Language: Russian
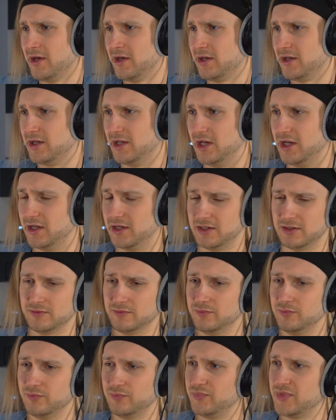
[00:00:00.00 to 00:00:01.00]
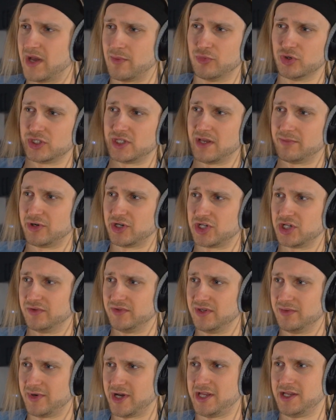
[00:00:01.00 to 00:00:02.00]
или я, может, не обращал
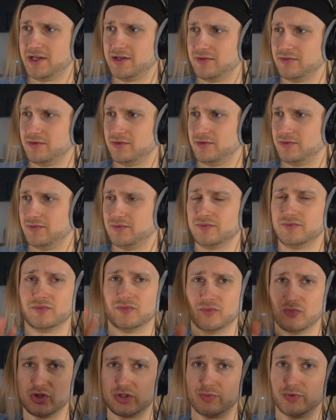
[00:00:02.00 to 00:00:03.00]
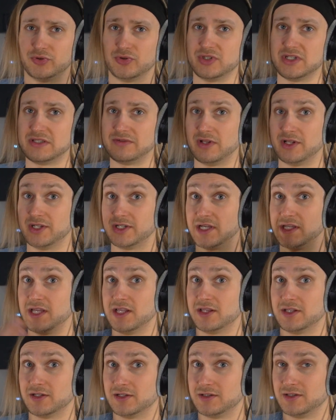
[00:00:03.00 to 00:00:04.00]
внимания, но, может быть, тут действительно
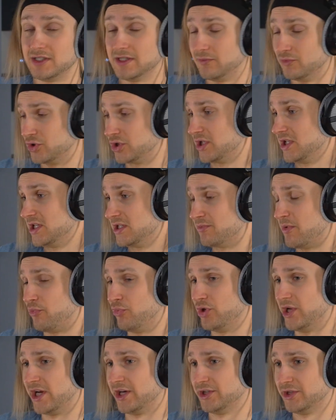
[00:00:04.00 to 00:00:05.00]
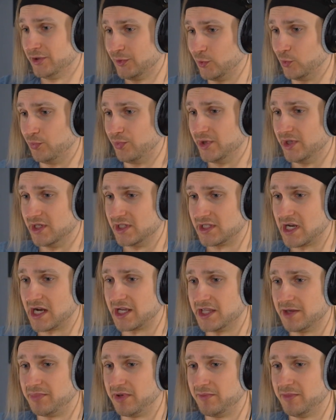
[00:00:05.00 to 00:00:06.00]
какие-то девушки из популярных групп есть, как,
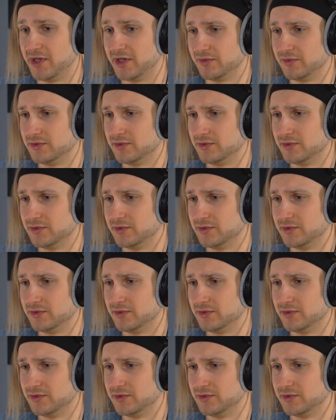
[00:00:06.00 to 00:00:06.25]
например, э,